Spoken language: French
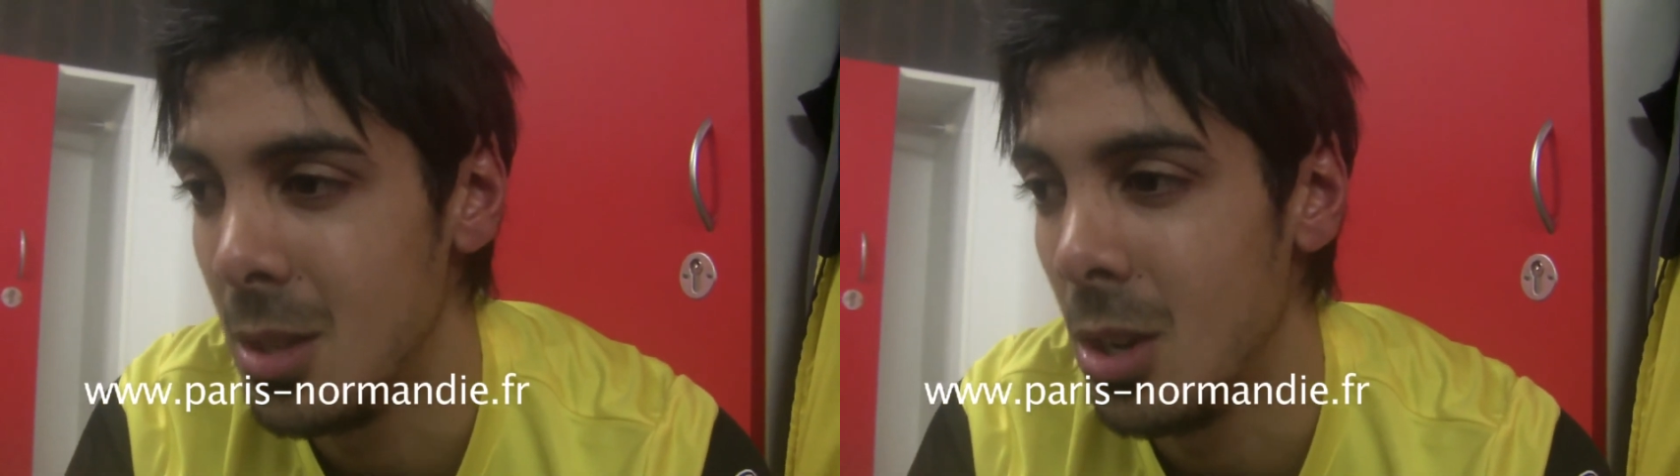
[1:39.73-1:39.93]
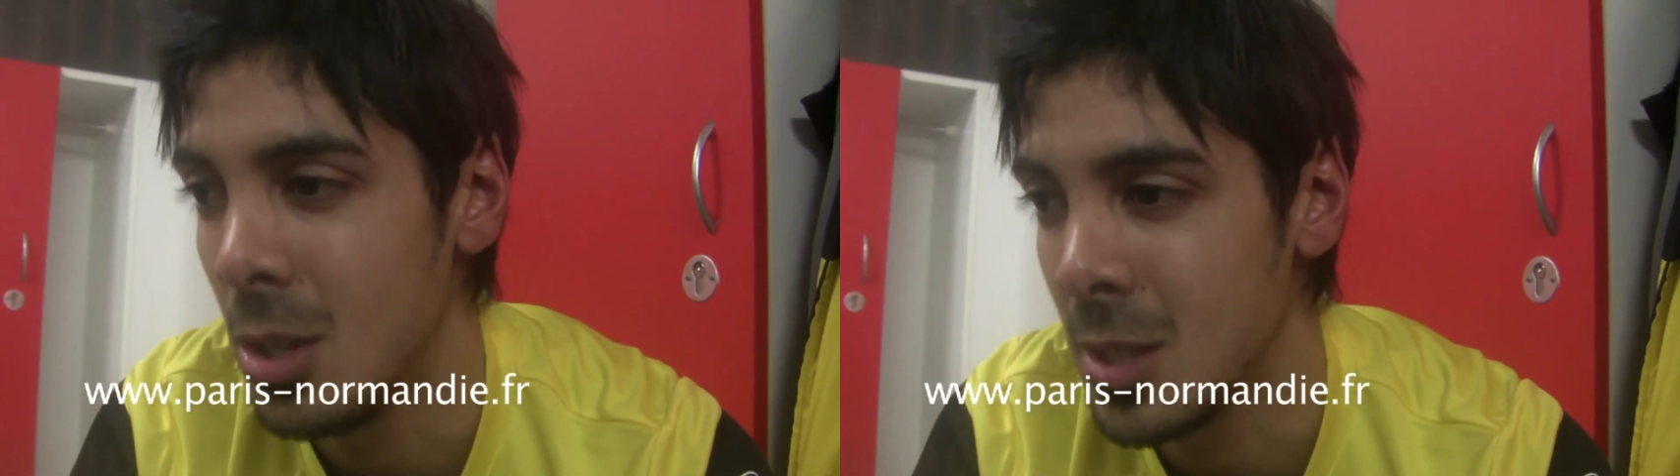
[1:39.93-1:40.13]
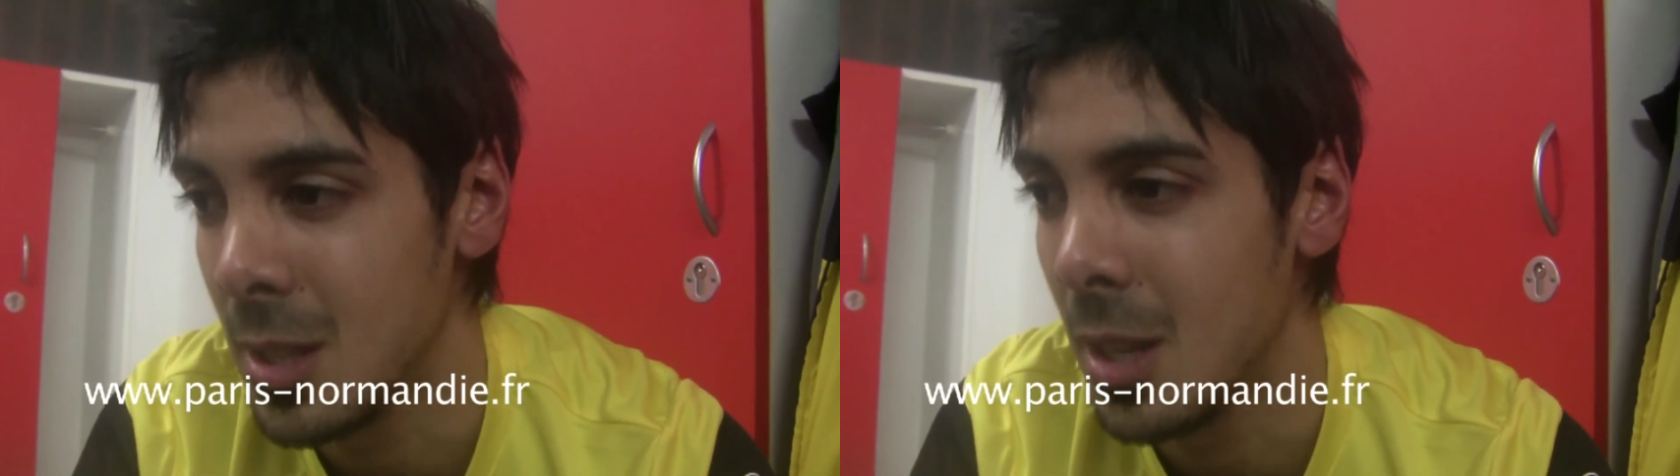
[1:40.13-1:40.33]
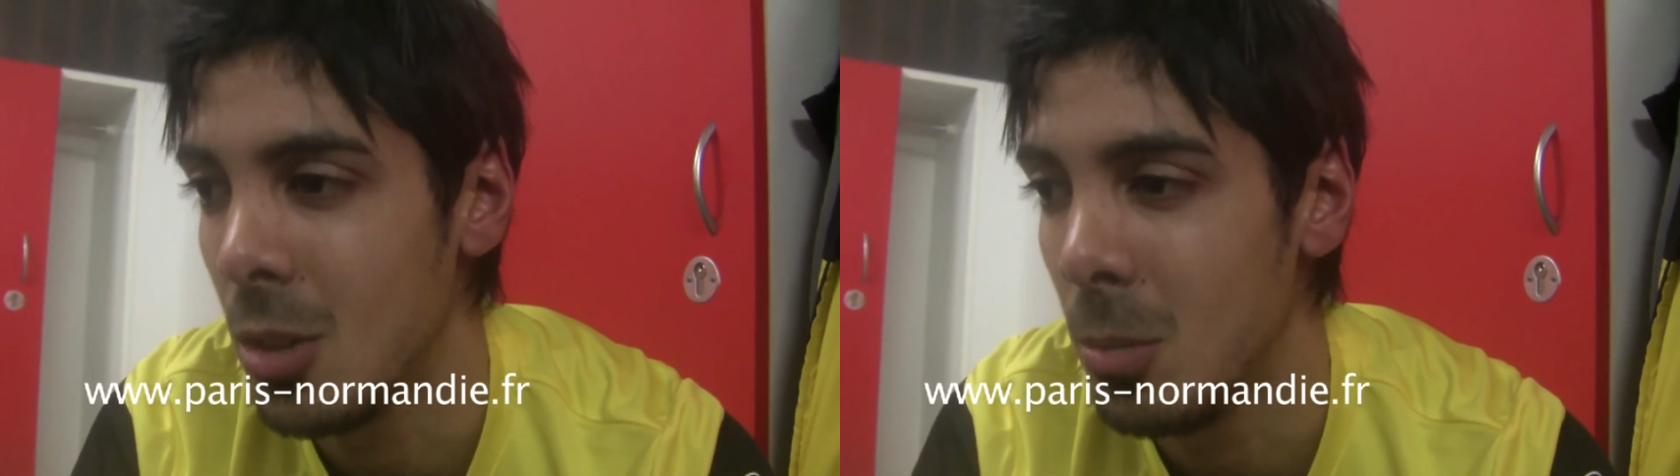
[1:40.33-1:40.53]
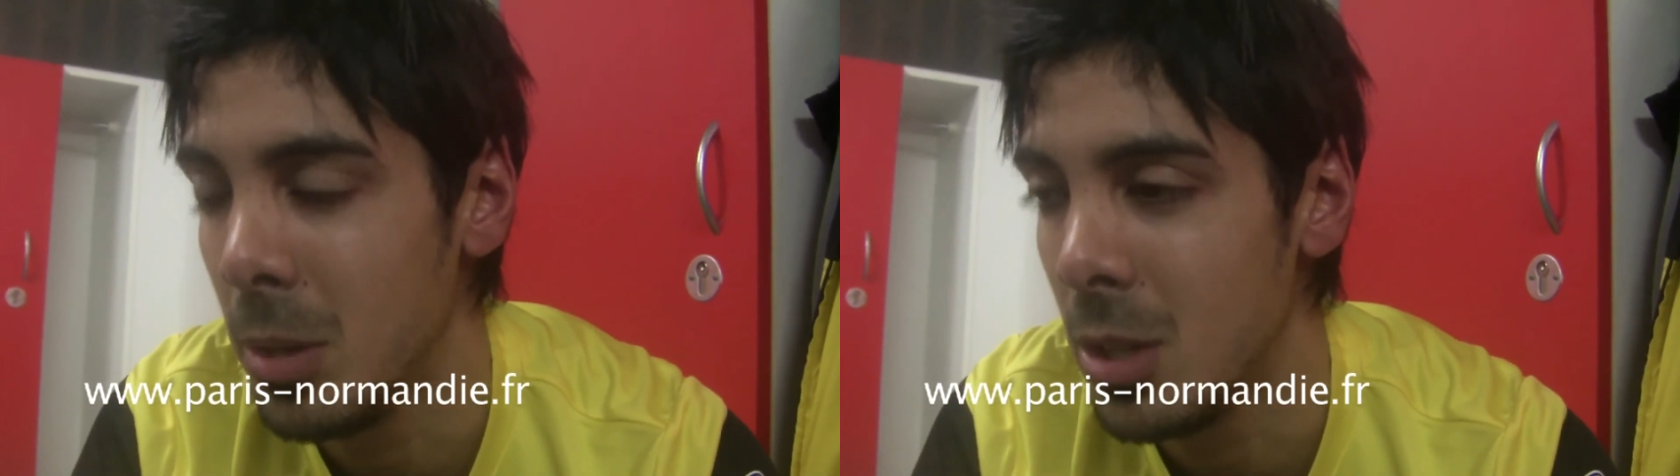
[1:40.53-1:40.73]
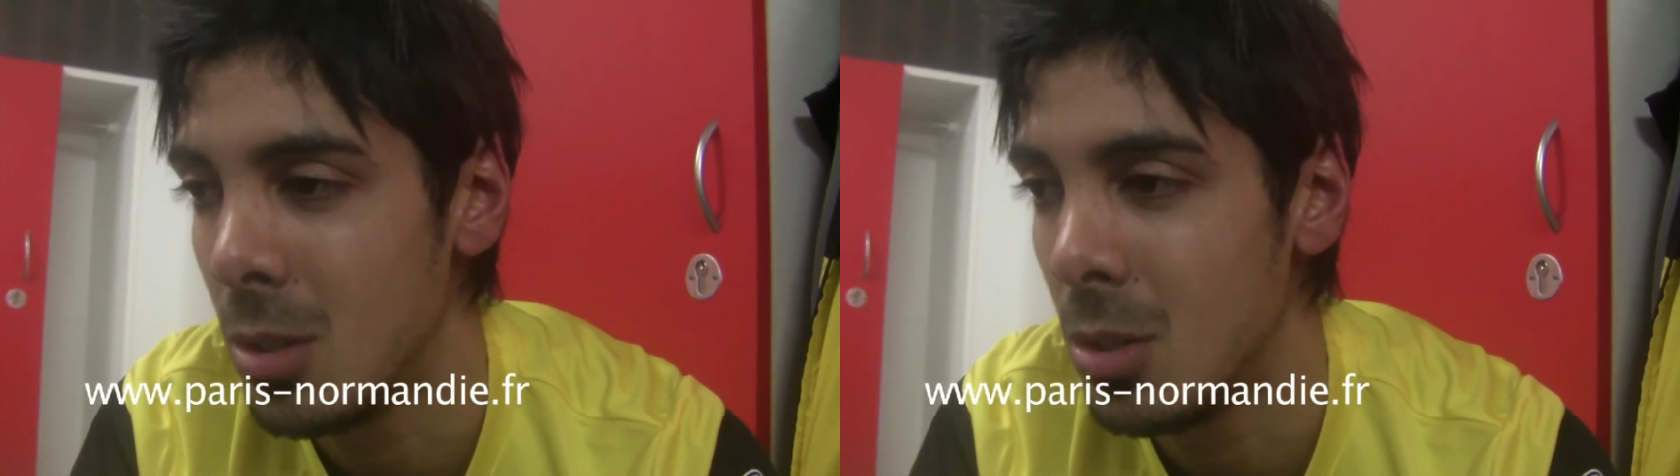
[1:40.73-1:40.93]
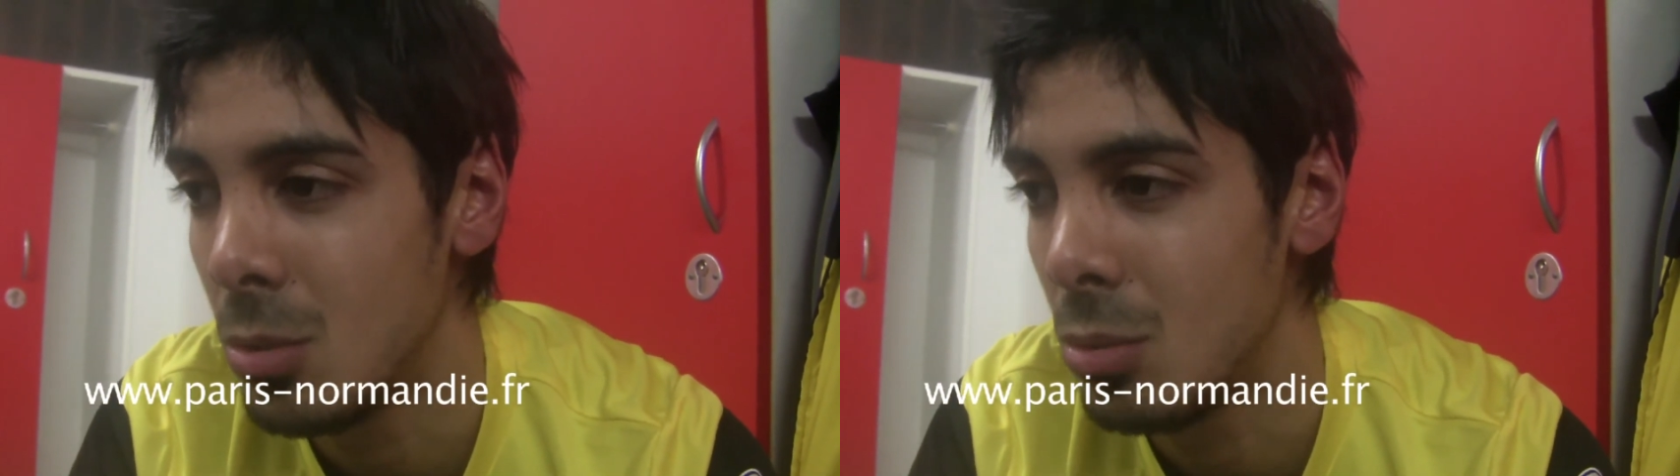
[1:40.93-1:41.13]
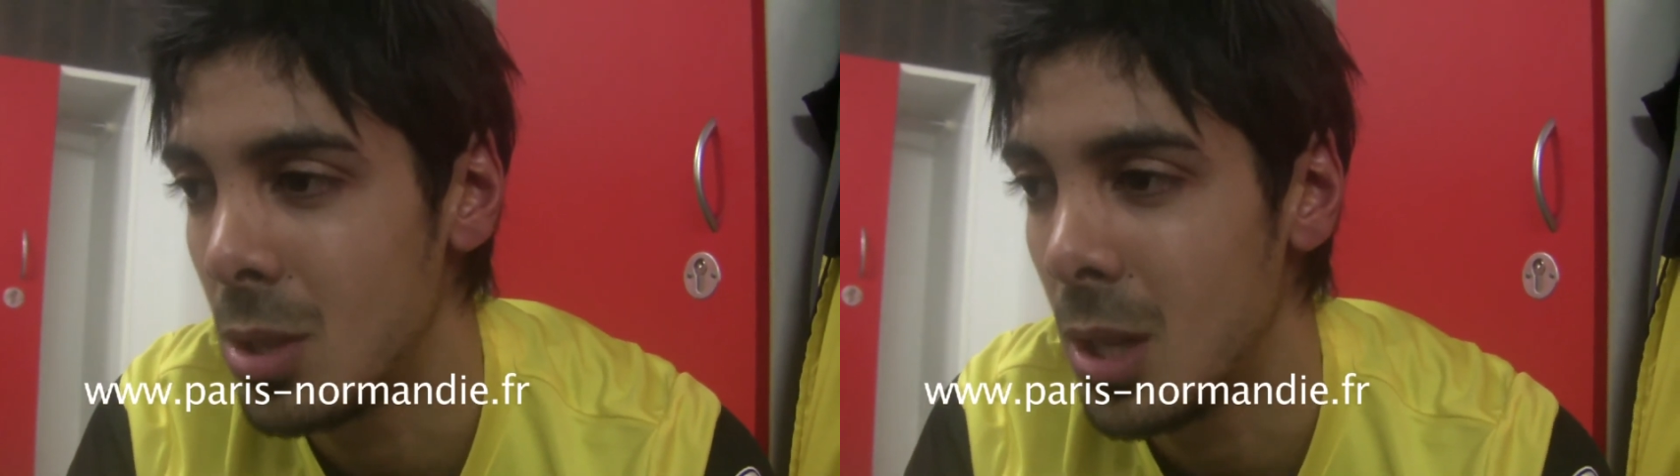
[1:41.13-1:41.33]
leurs attaquants
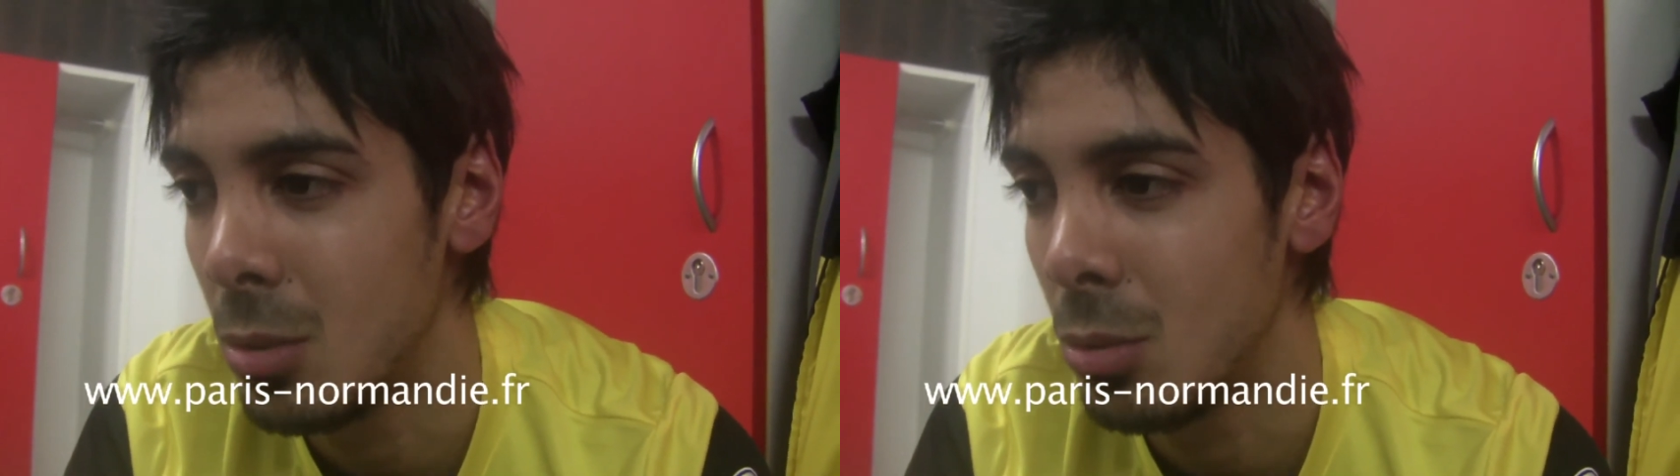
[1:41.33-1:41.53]
brillants, tout ça.